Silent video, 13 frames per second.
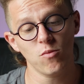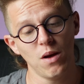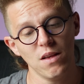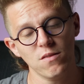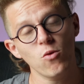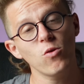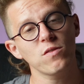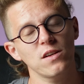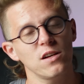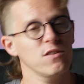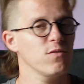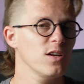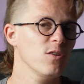mas eu gostaria
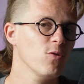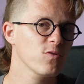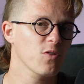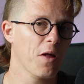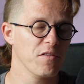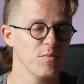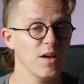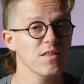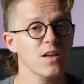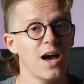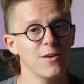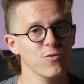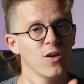de ver em outros horários mais
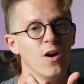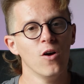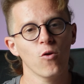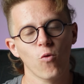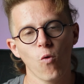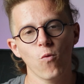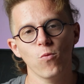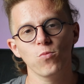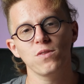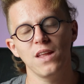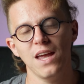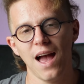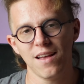caros com um
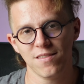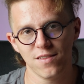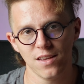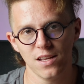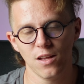DAC,